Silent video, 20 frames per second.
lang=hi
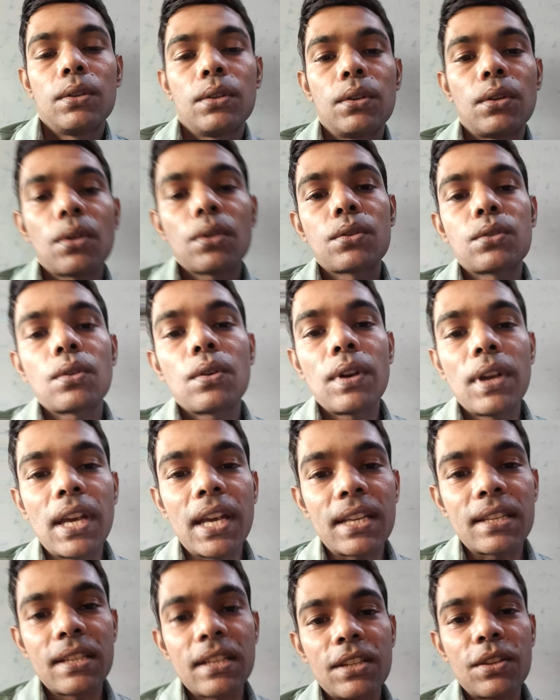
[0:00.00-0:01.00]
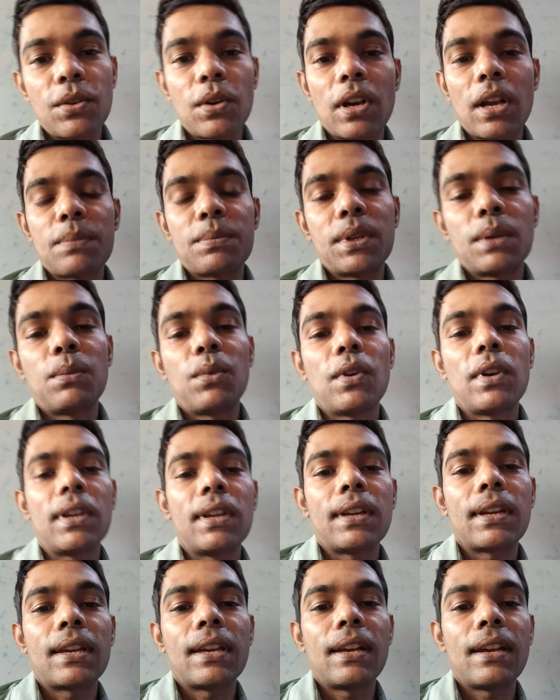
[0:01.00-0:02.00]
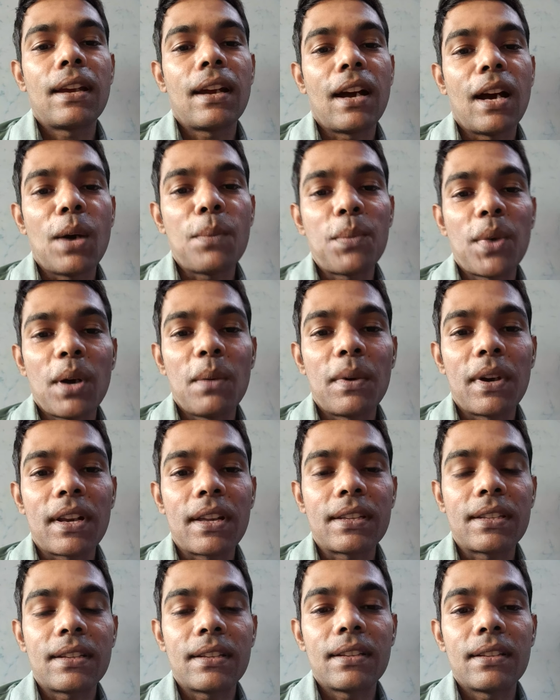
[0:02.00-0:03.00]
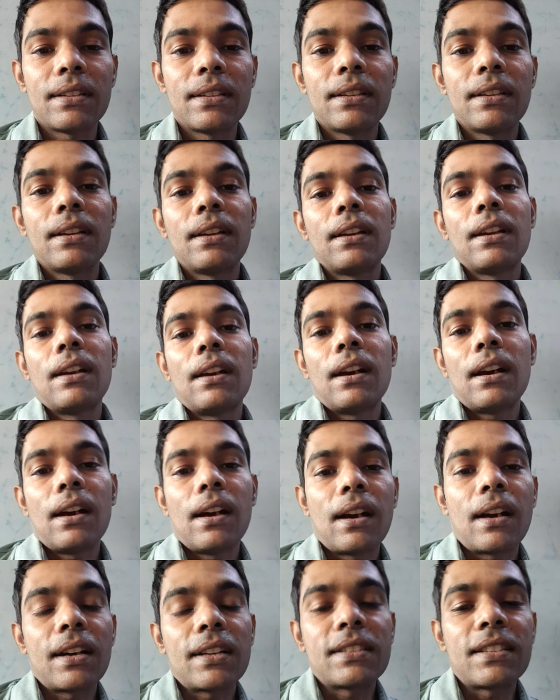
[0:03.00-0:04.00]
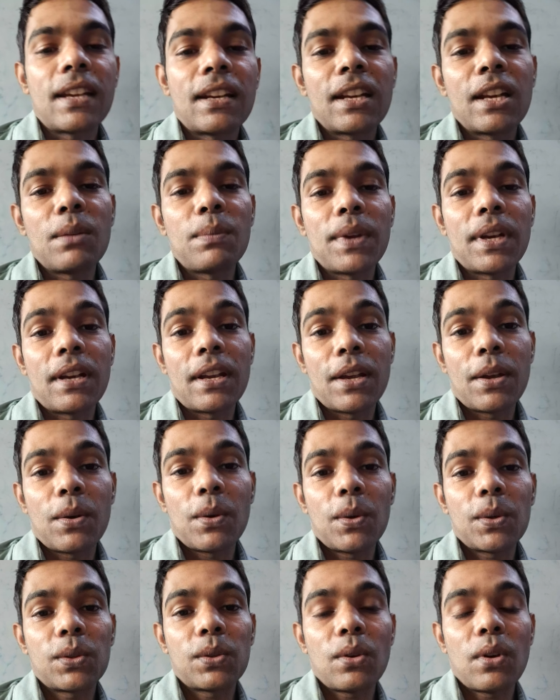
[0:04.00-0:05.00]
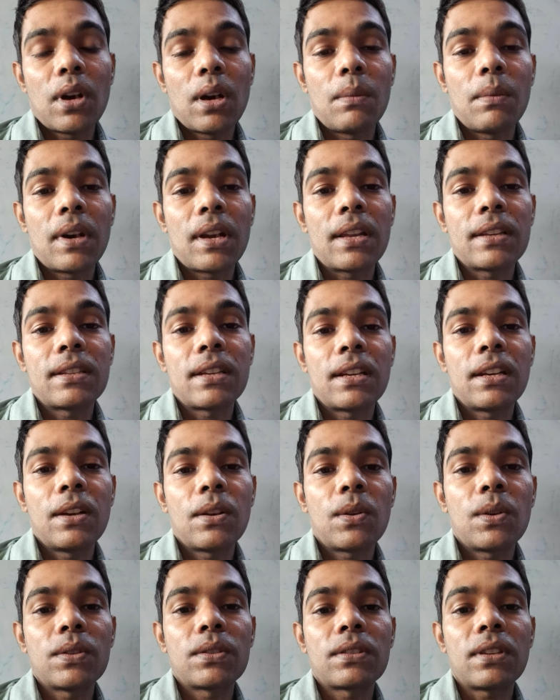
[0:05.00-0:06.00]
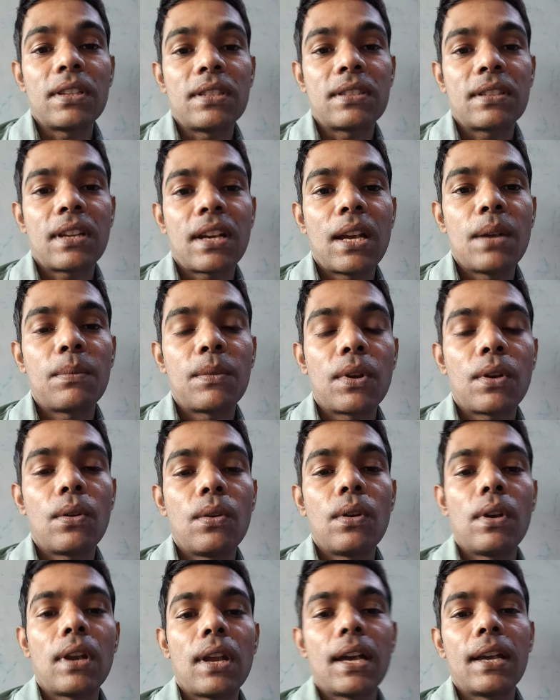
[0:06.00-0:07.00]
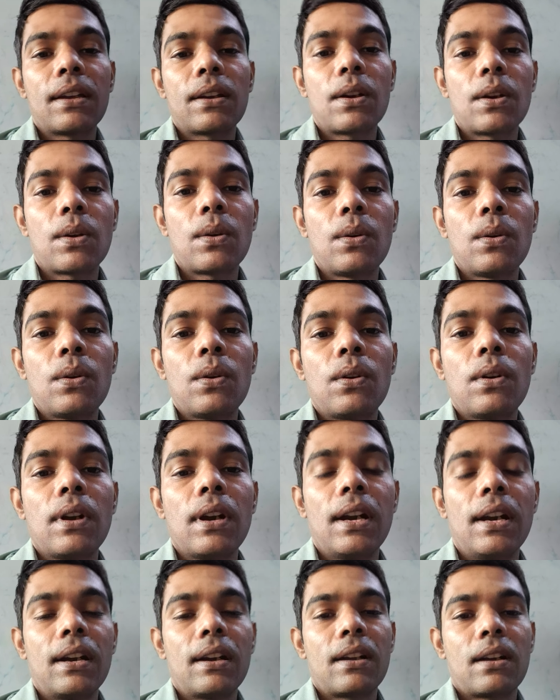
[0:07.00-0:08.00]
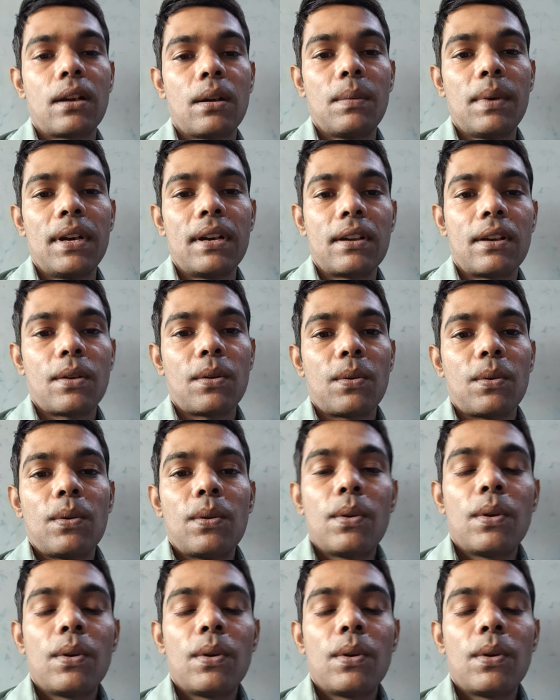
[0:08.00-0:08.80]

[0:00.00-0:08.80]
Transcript: दोस्तों एक चीज़ और आपसे बोलनी है कि आप हमारे अगर चैनल पर नए हो तो हमारे चैनल को सब्सक्राइब करो लाइक करो एंड कमेंट करो